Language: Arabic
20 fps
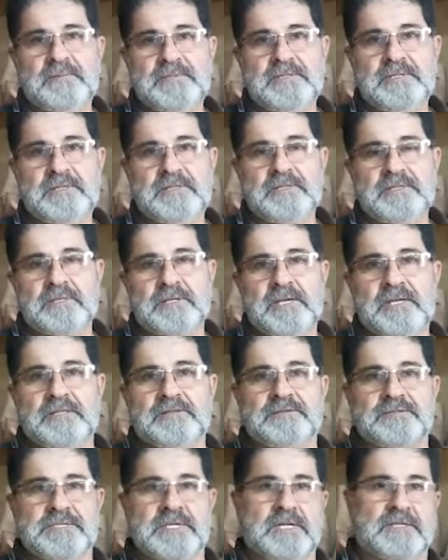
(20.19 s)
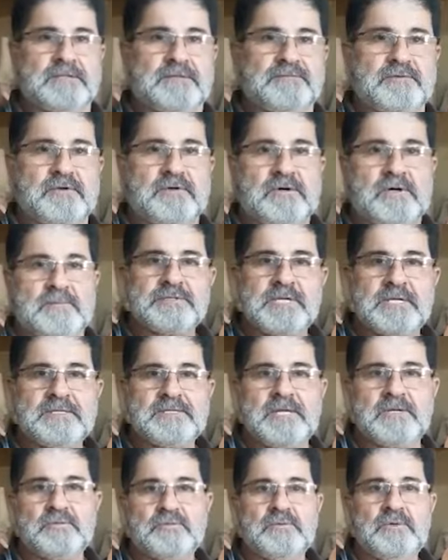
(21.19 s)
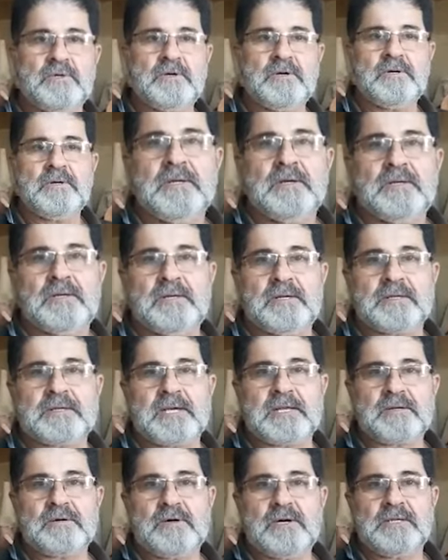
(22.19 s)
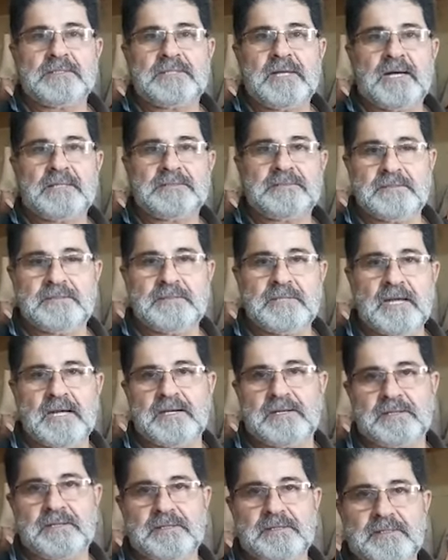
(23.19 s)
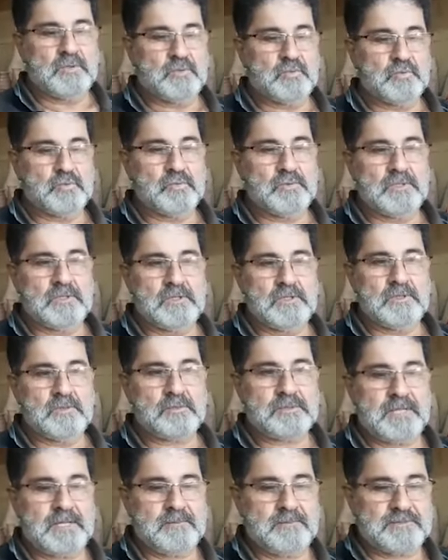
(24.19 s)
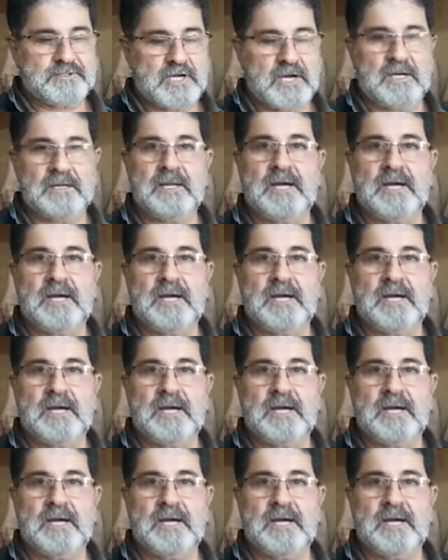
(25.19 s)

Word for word: هي كانت صناعة الفخار خلينا نوح آه، كان قاعد حد النهر يعني وكان مشعل